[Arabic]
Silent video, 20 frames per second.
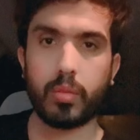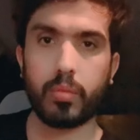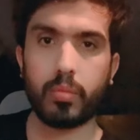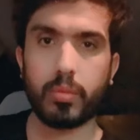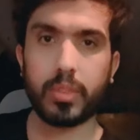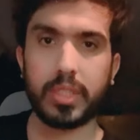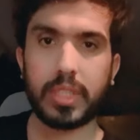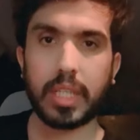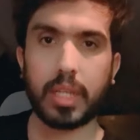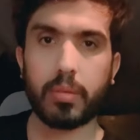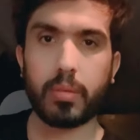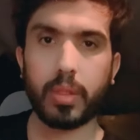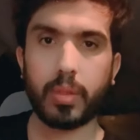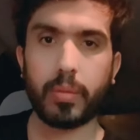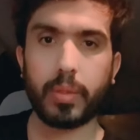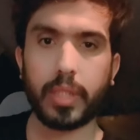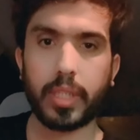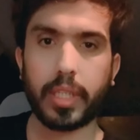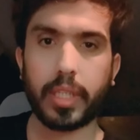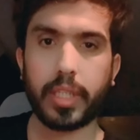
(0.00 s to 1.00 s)
مساكم الله
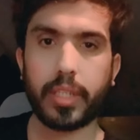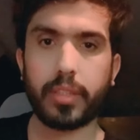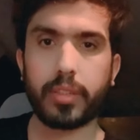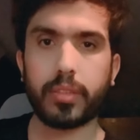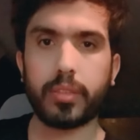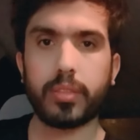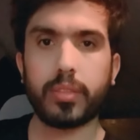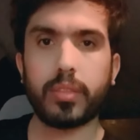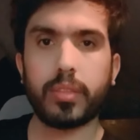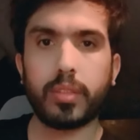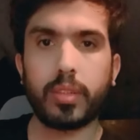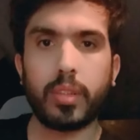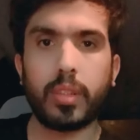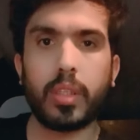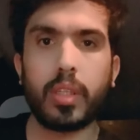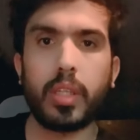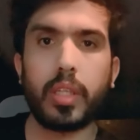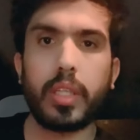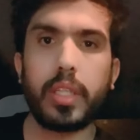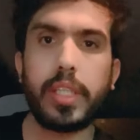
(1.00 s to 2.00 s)
بالخير
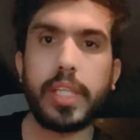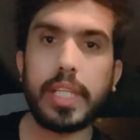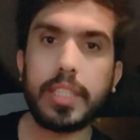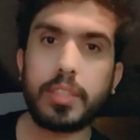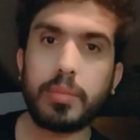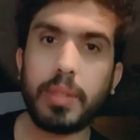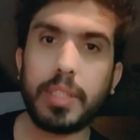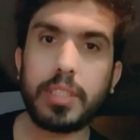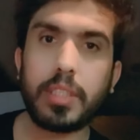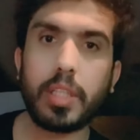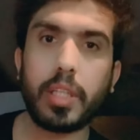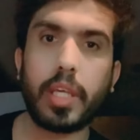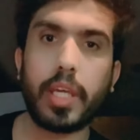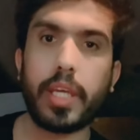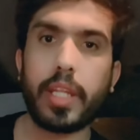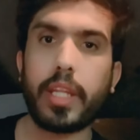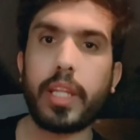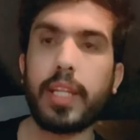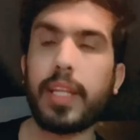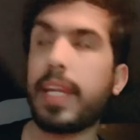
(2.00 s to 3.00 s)
يا جماعة الخير
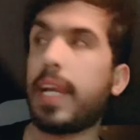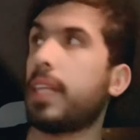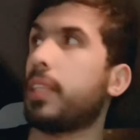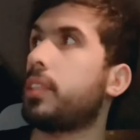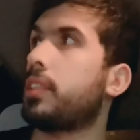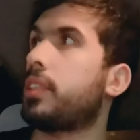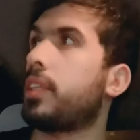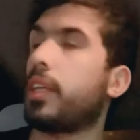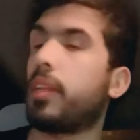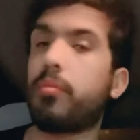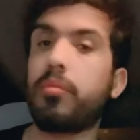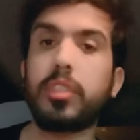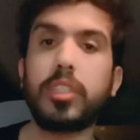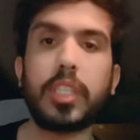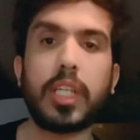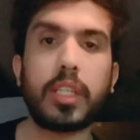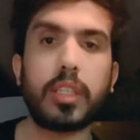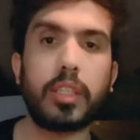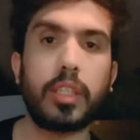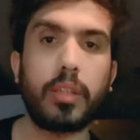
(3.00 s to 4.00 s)
اللي قاعد يصير من
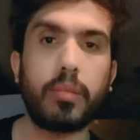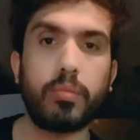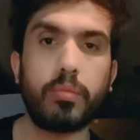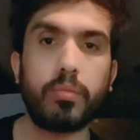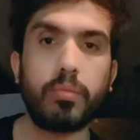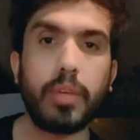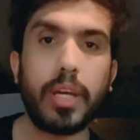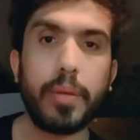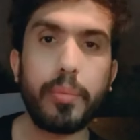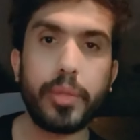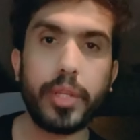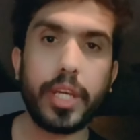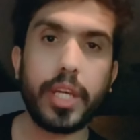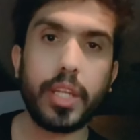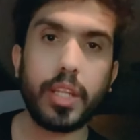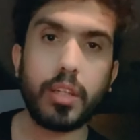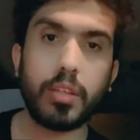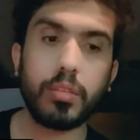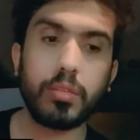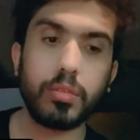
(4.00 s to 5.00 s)
جاردين مع
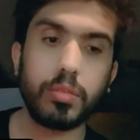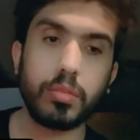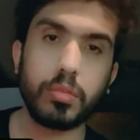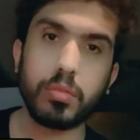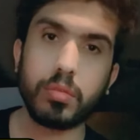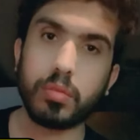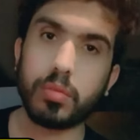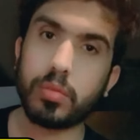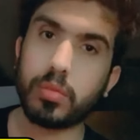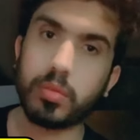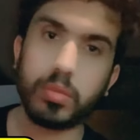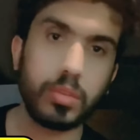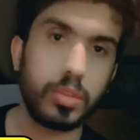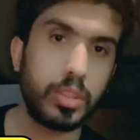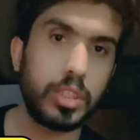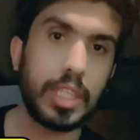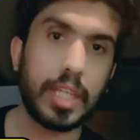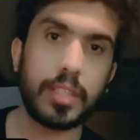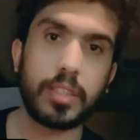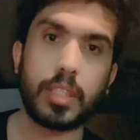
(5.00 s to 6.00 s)
بيريرا
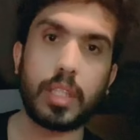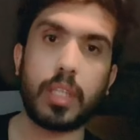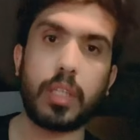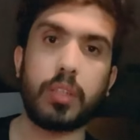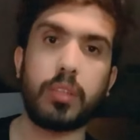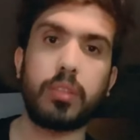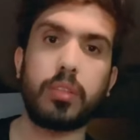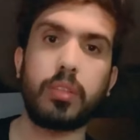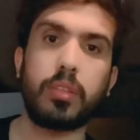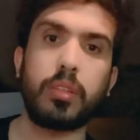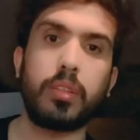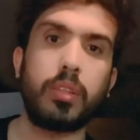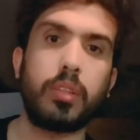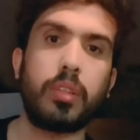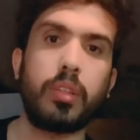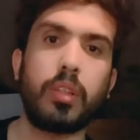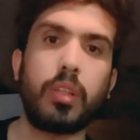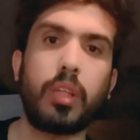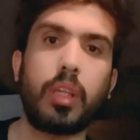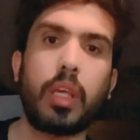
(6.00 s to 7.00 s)
شخصنا
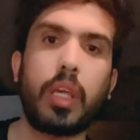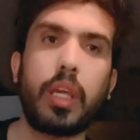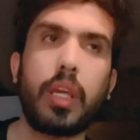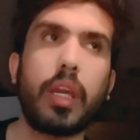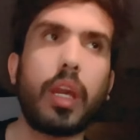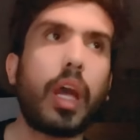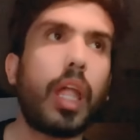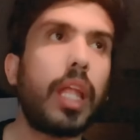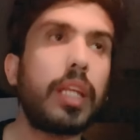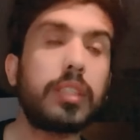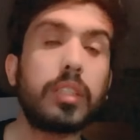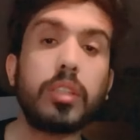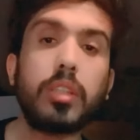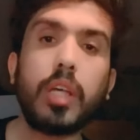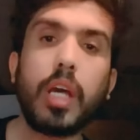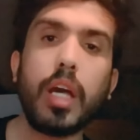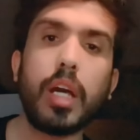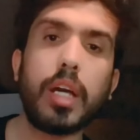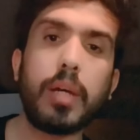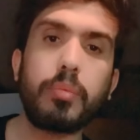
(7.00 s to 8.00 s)
خلاص انت
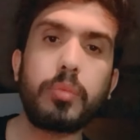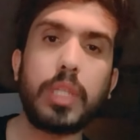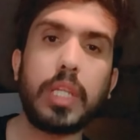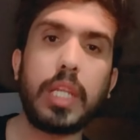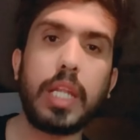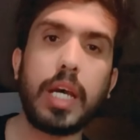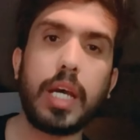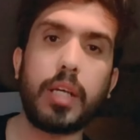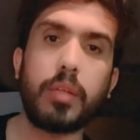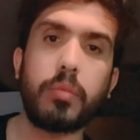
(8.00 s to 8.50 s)
عاقبت اللاعب